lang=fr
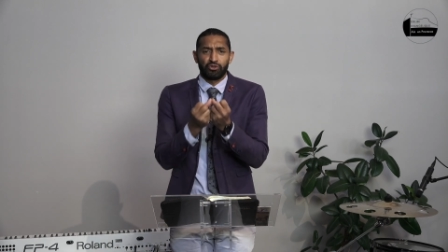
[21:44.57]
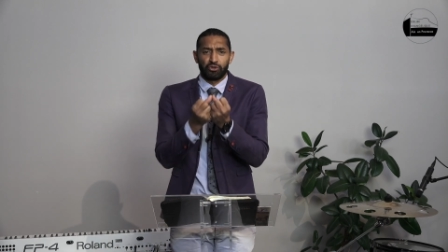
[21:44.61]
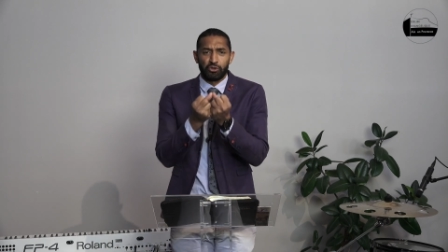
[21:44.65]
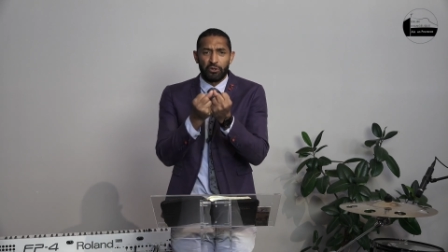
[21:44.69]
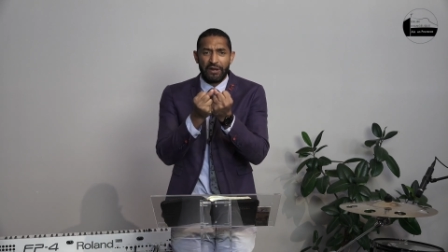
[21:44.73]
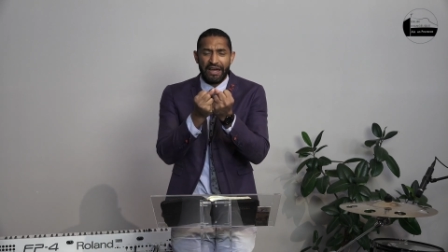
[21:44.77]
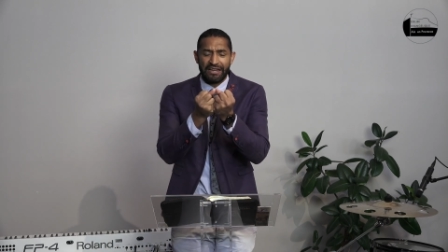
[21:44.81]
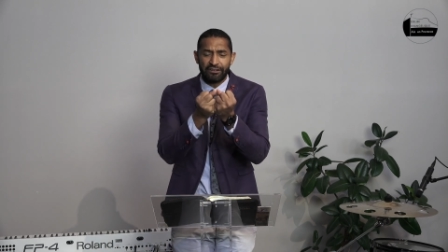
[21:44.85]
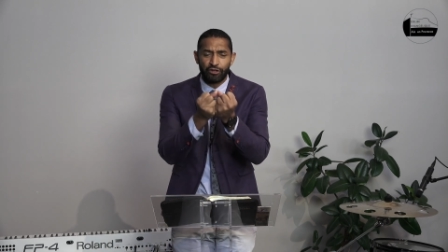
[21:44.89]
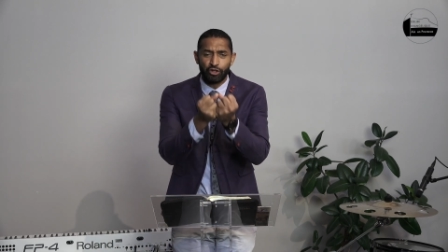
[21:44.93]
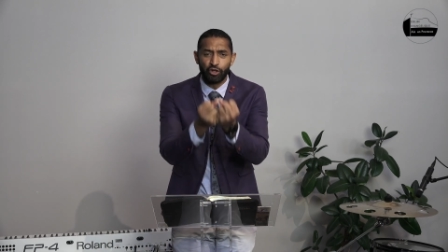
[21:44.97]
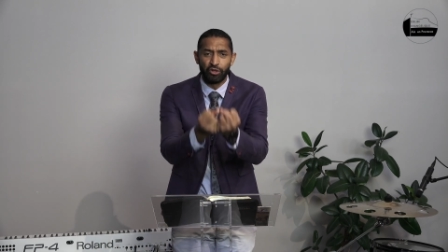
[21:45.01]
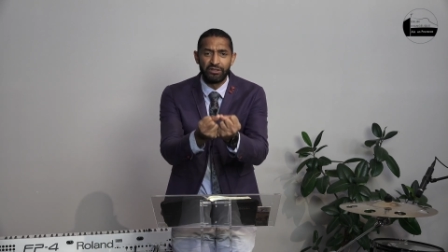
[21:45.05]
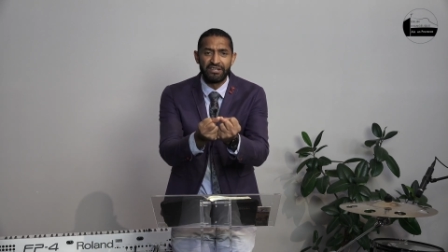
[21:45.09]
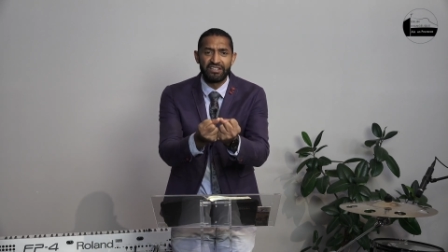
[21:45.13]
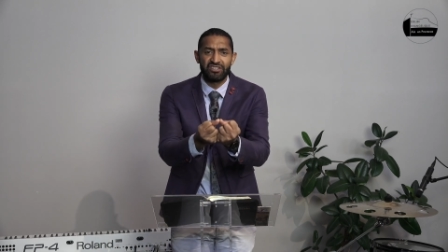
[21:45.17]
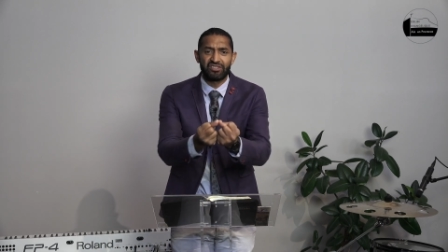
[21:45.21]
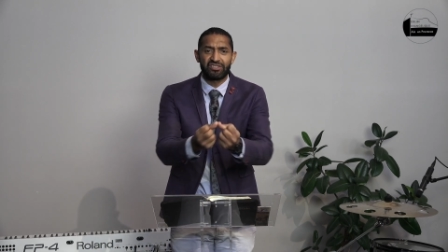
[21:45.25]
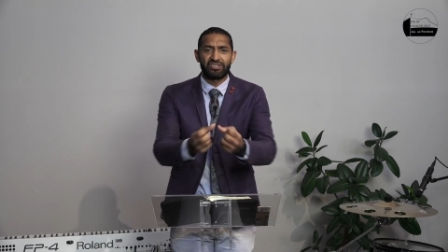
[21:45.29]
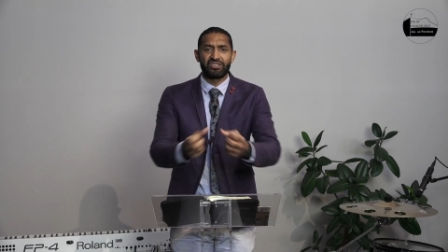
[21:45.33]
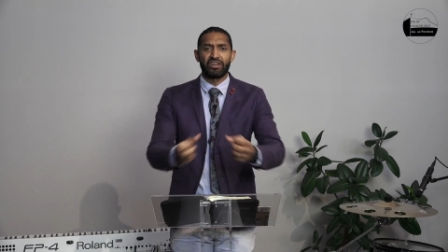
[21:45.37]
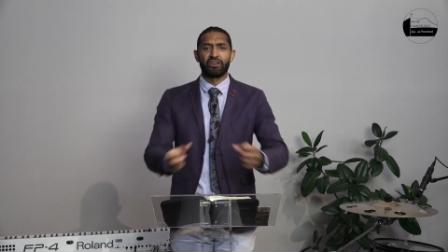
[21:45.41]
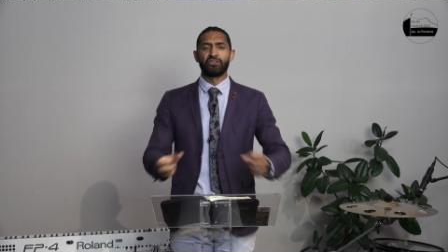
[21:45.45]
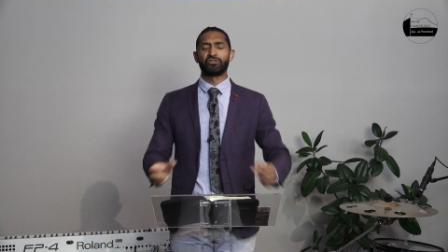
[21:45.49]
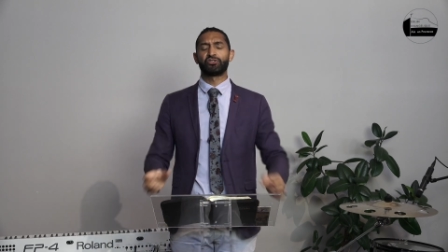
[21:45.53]
de la
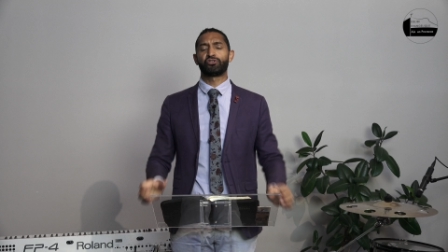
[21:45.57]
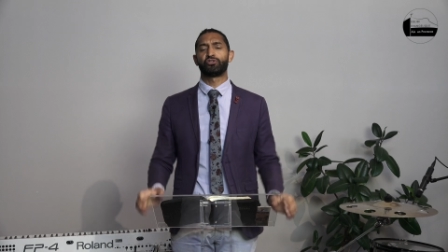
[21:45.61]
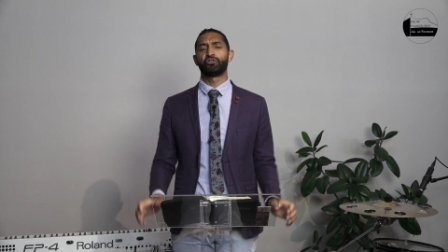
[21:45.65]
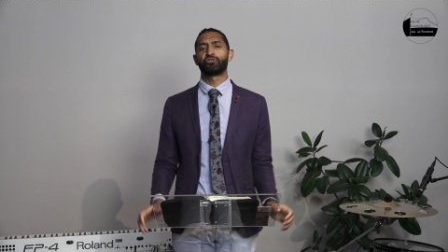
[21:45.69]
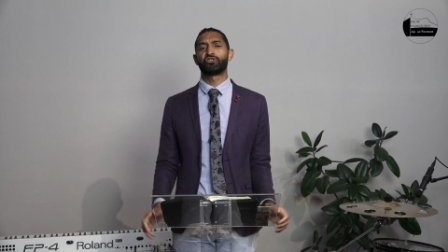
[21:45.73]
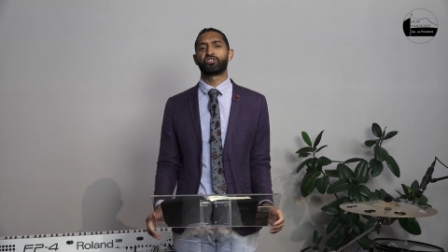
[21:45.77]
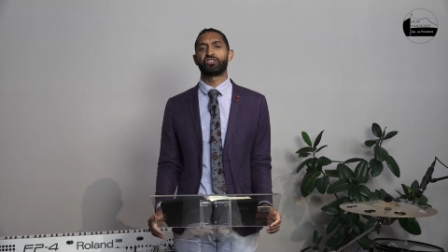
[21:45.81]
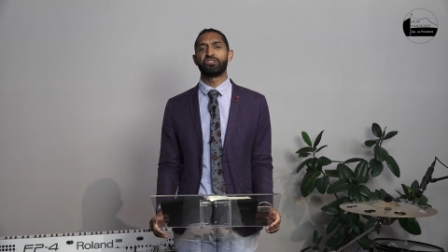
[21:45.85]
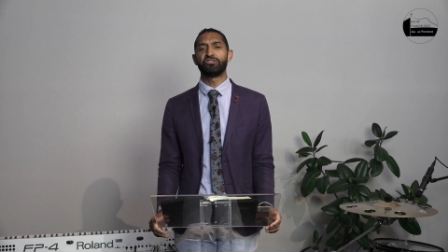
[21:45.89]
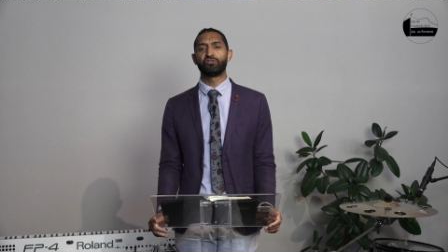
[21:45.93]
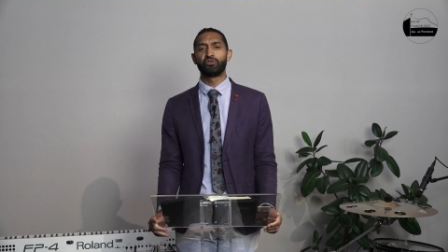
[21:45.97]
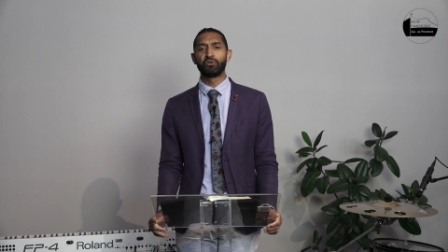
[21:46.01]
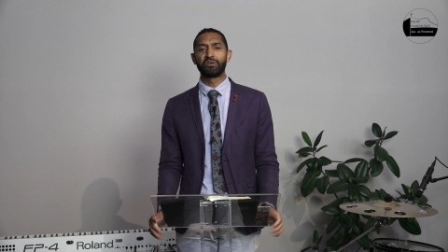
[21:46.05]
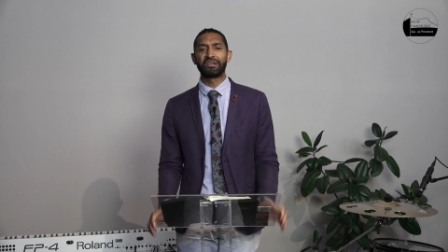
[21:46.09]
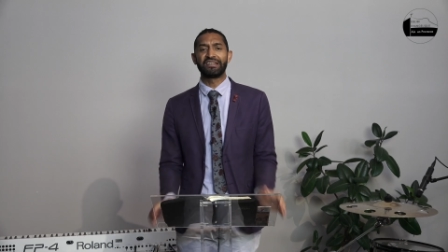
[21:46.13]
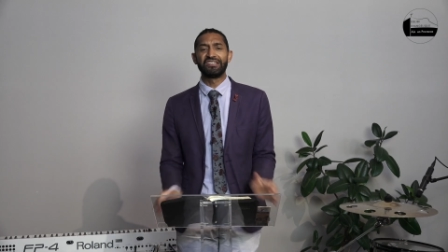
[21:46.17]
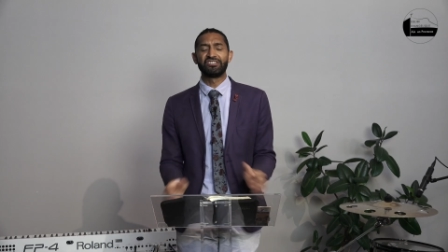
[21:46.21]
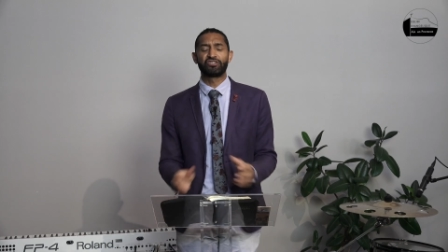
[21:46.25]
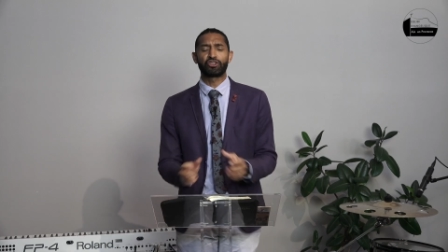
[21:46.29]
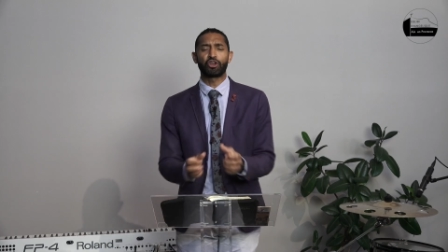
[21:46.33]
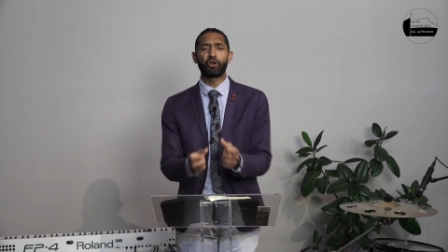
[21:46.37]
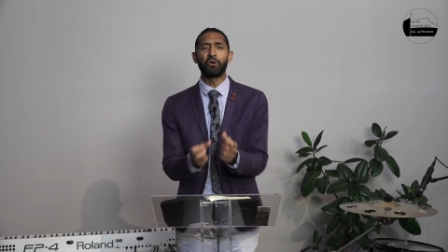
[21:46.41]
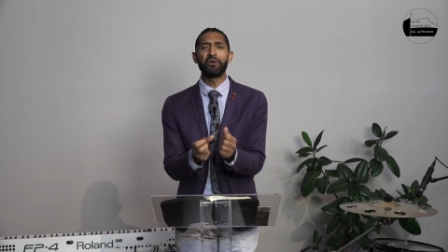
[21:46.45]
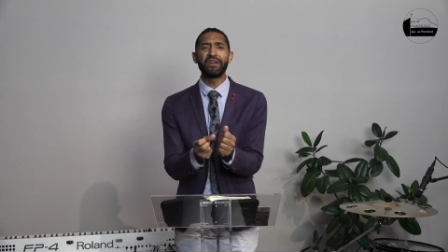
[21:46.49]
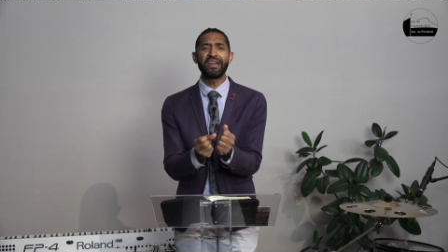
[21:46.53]
connaissance de
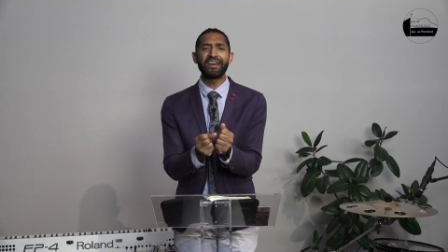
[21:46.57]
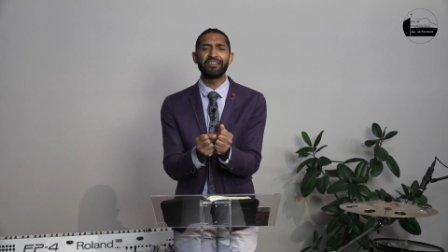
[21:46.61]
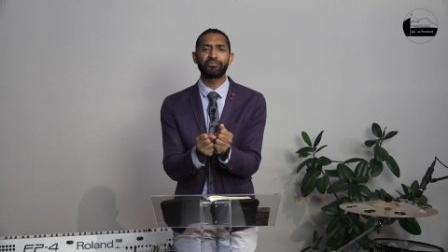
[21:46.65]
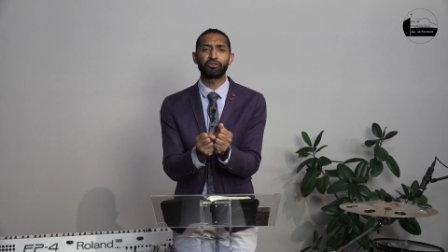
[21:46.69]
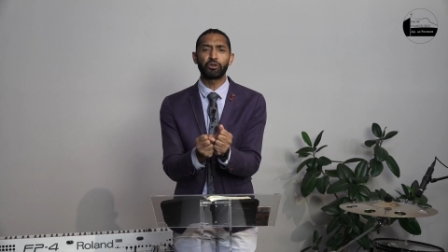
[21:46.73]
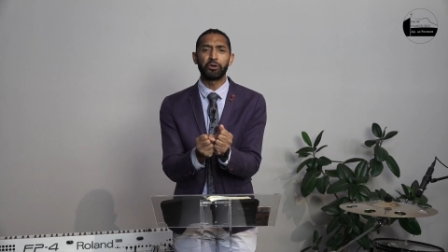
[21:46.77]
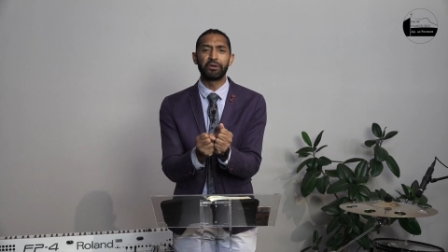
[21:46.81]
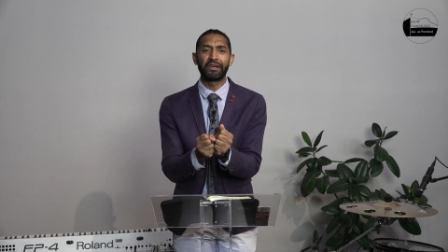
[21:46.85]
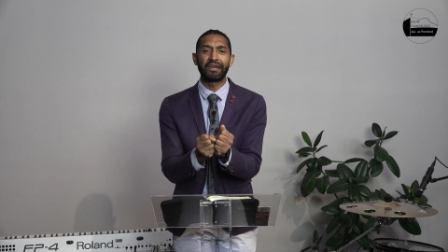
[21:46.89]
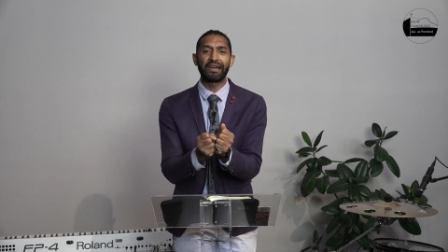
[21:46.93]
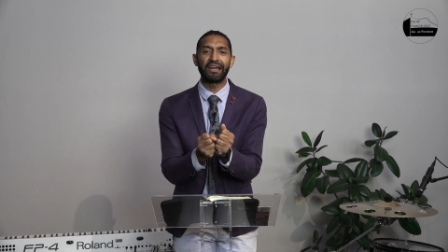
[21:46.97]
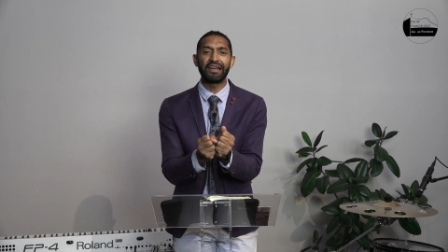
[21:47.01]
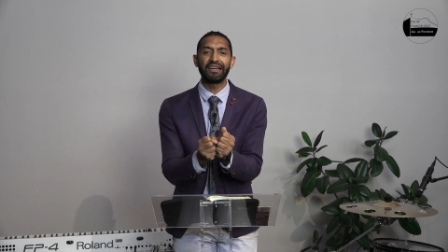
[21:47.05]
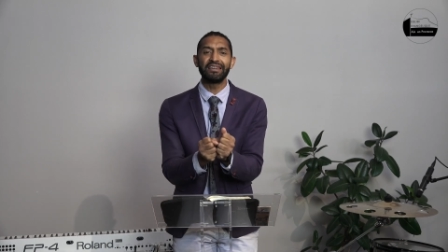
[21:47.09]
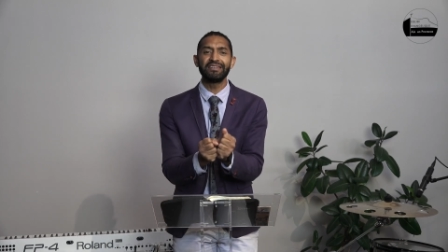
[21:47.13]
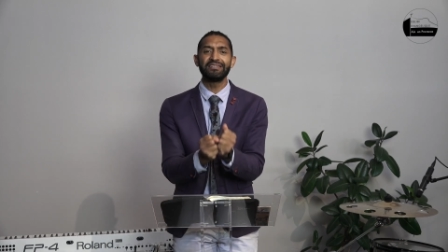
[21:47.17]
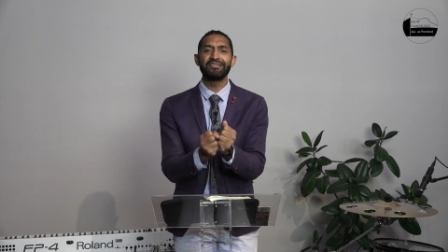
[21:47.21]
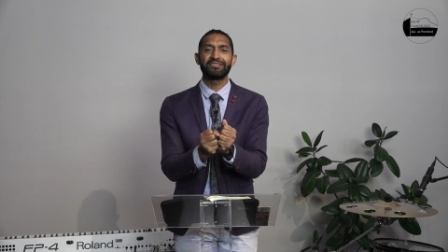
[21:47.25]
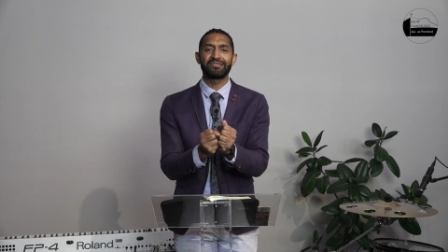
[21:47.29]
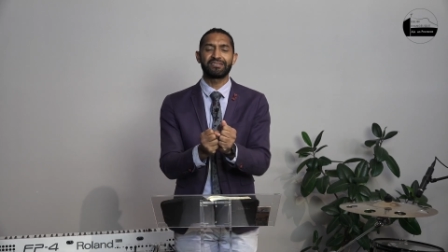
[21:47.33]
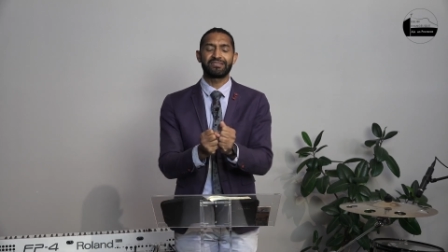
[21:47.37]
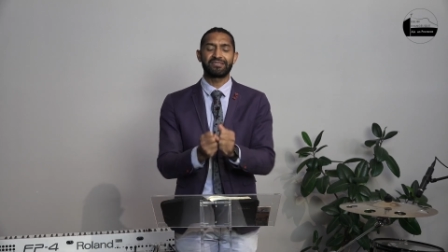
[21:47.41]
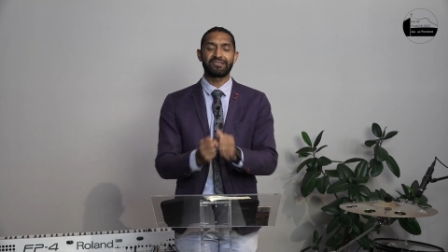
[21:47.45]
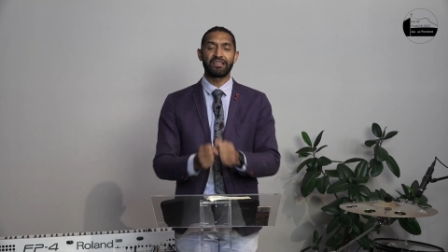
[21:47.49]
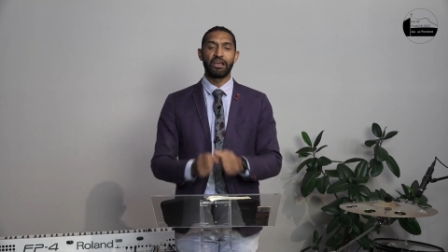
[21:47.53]
Jésus-Christ, connaître
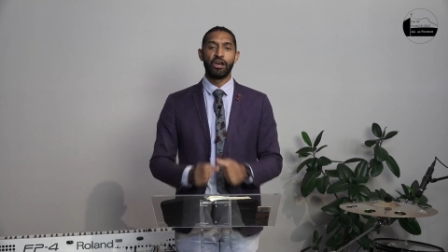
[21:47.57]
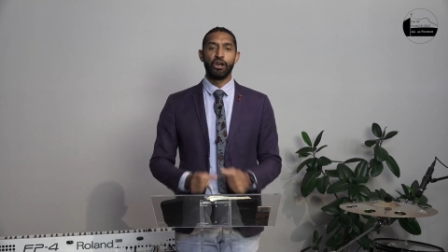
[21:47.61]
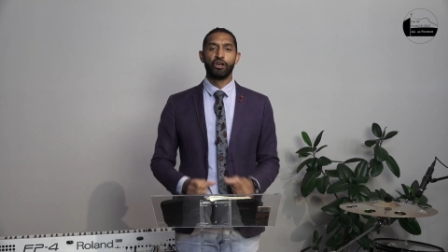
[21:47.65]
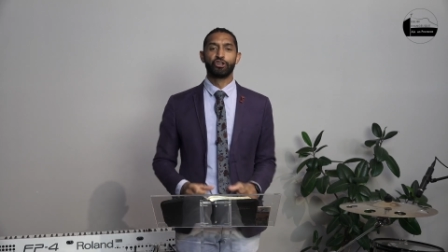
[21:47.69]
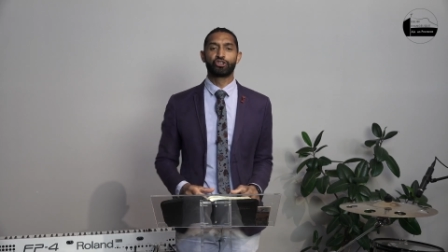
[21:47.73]
Christ.